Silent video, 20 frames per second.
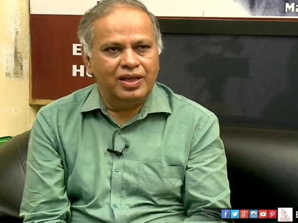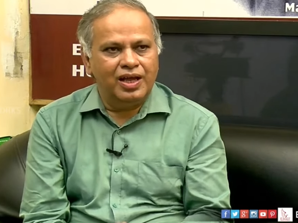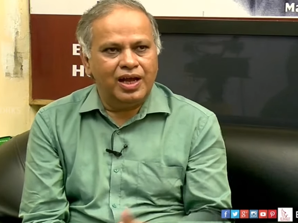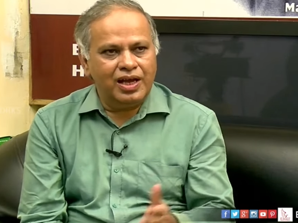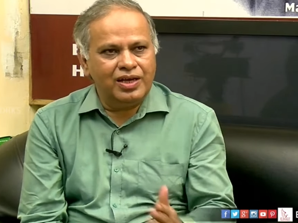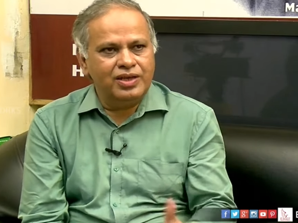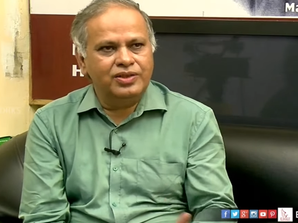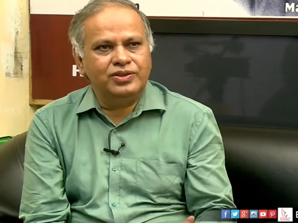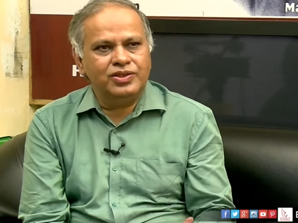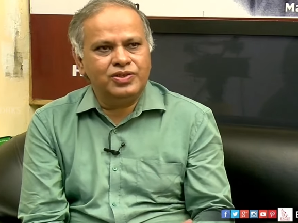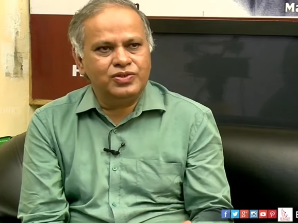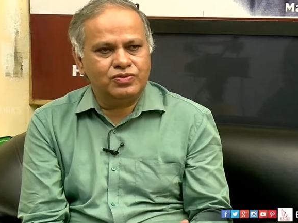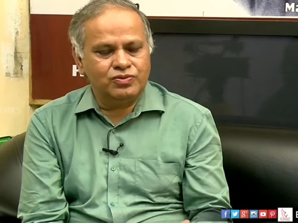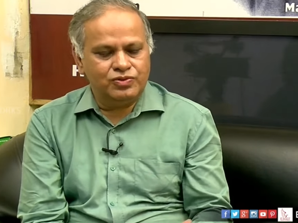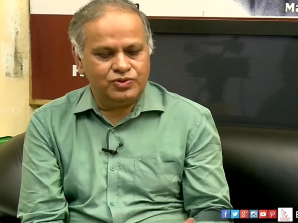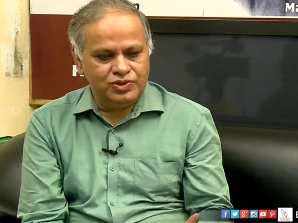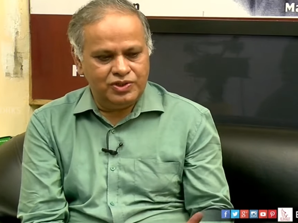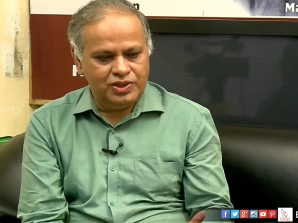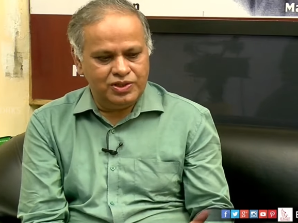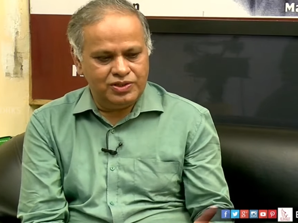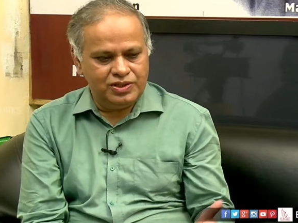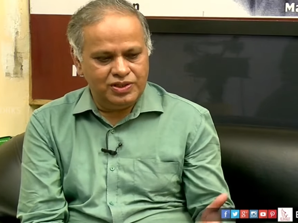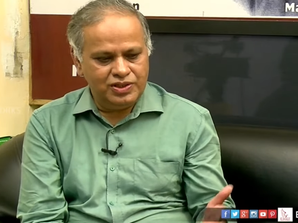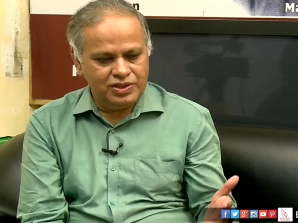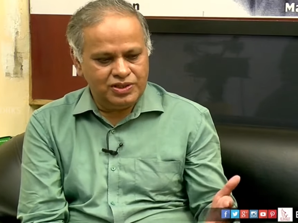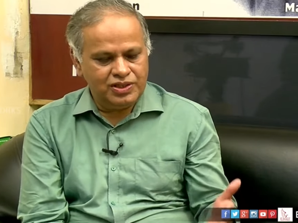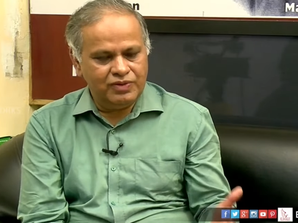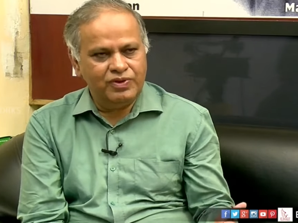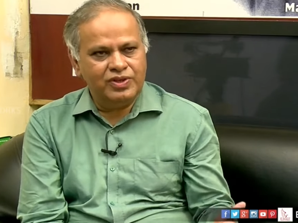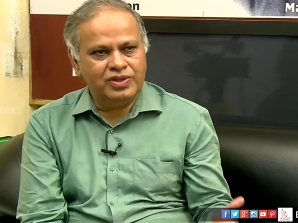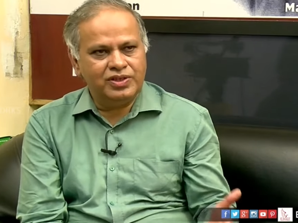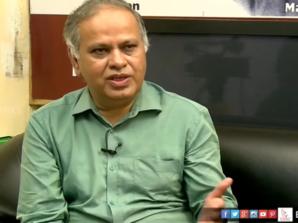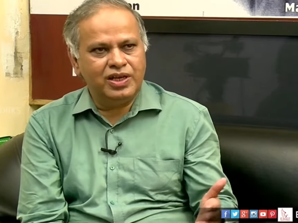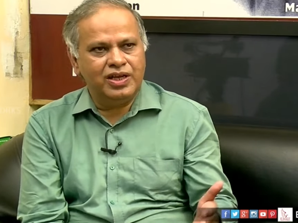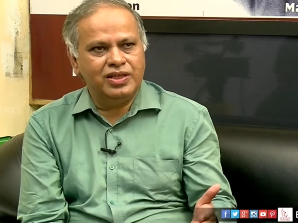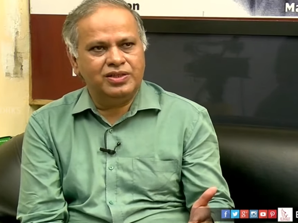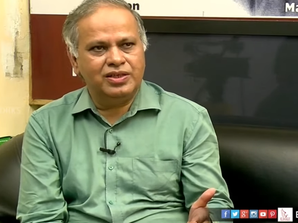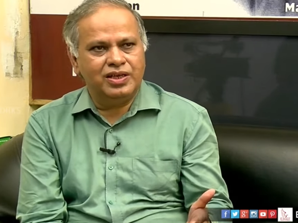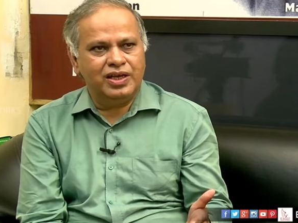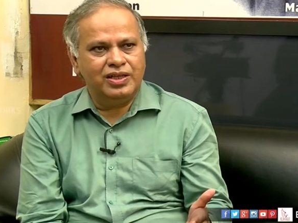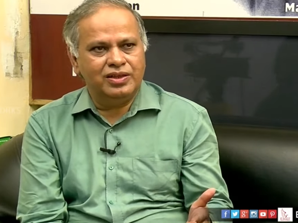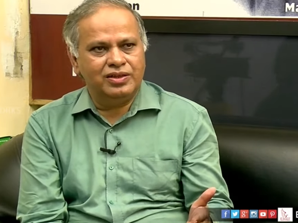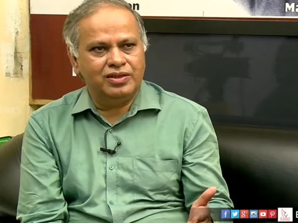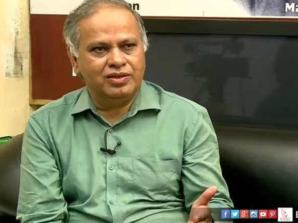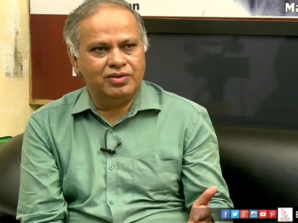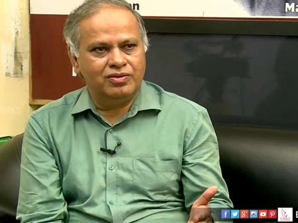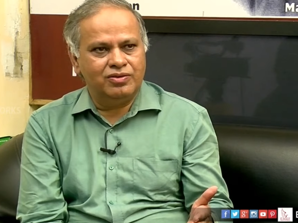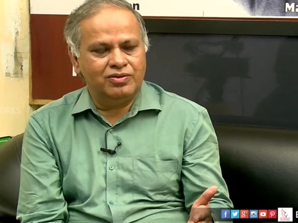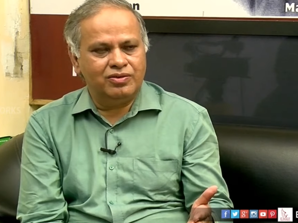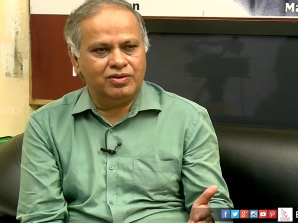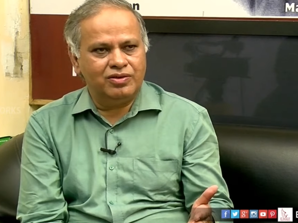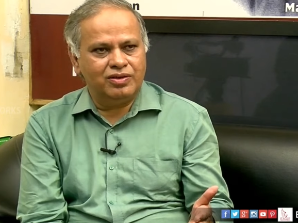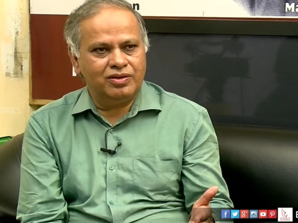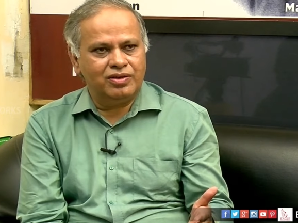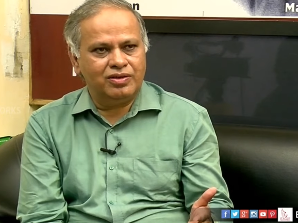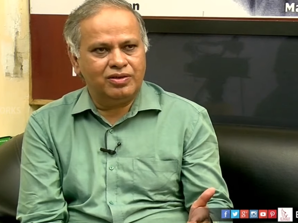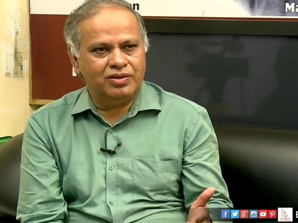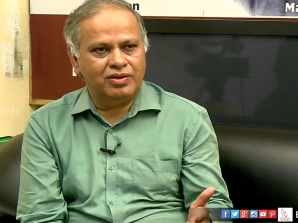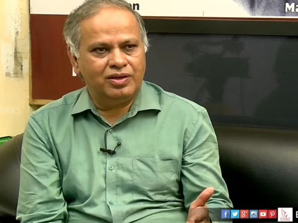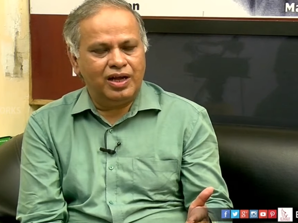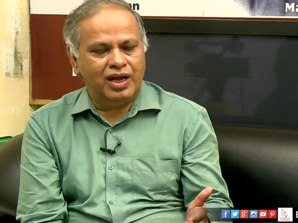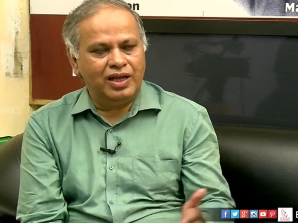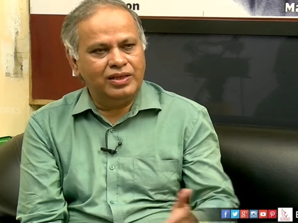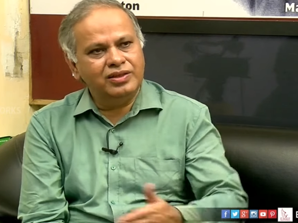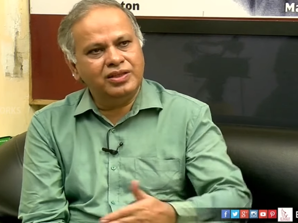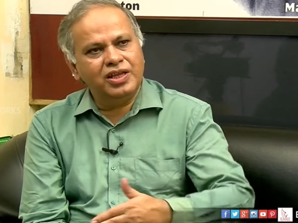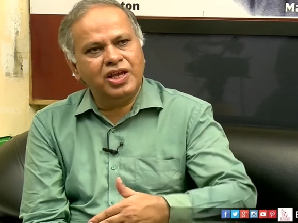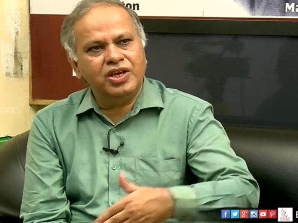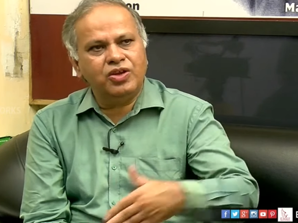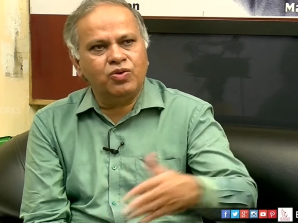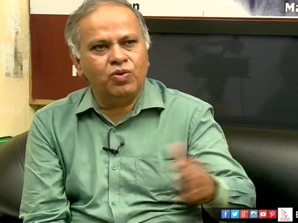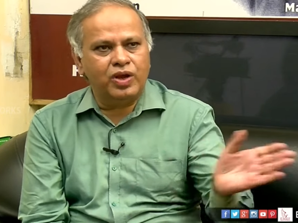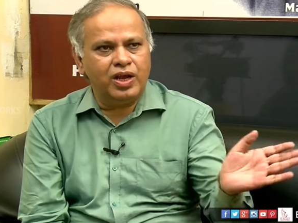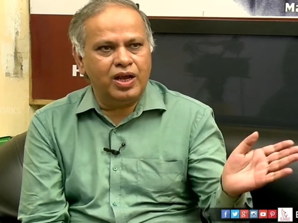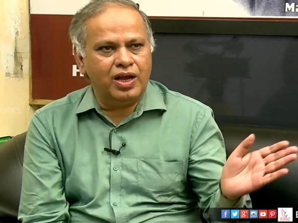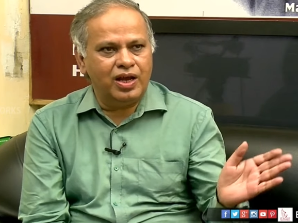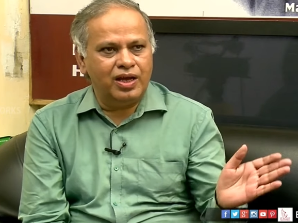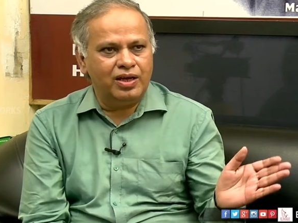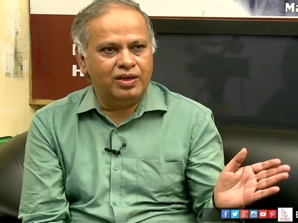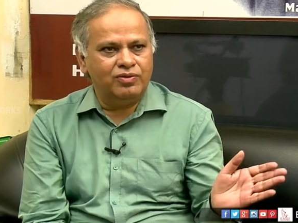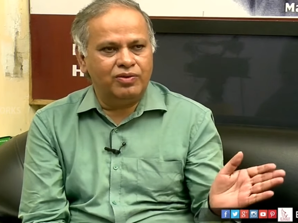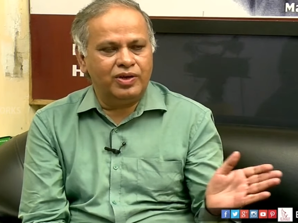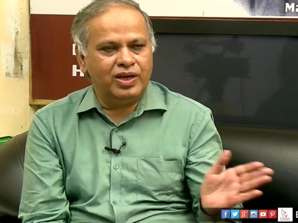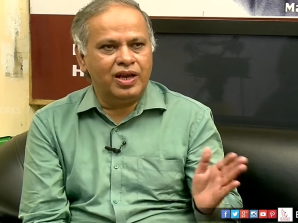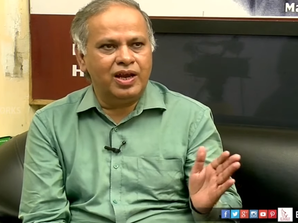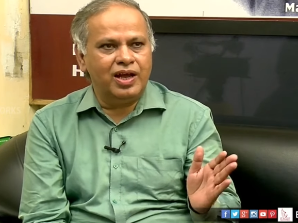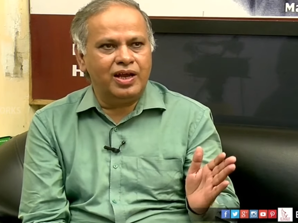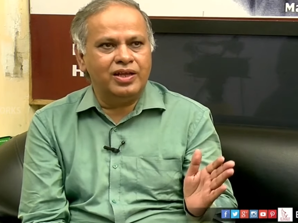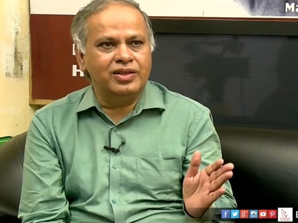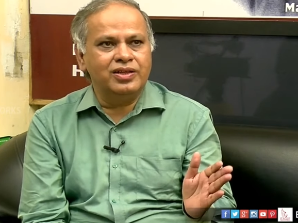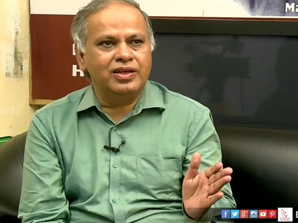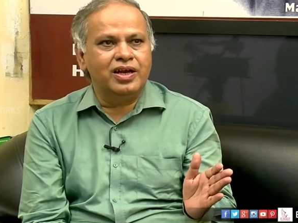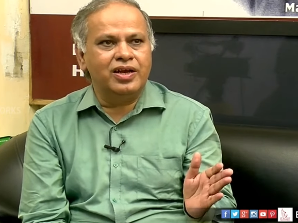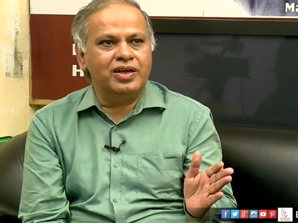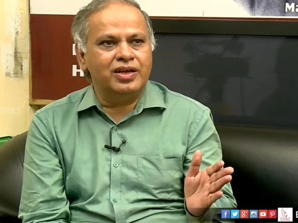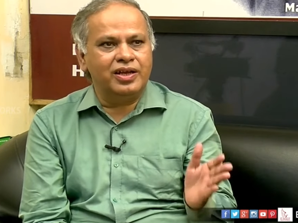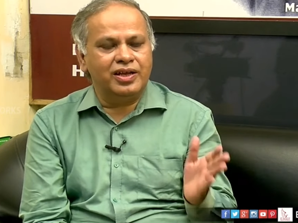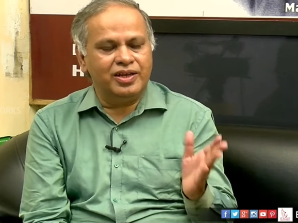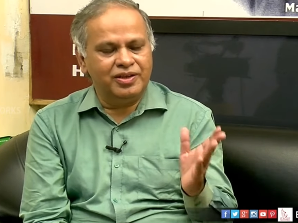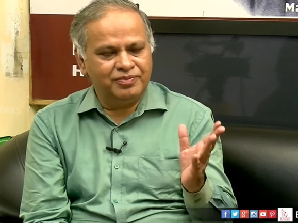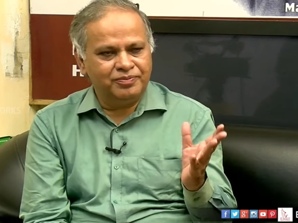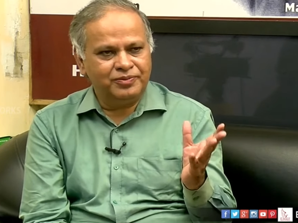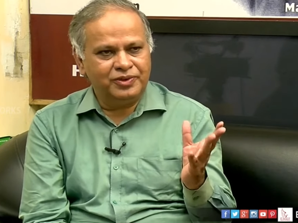దాన్ని తీసుకొచ్చేసి సెవెంత్ ఎయిత్ నైన్త్లో అందరికీ ఒకేగా ఒకేలాగా ఎందుకంటే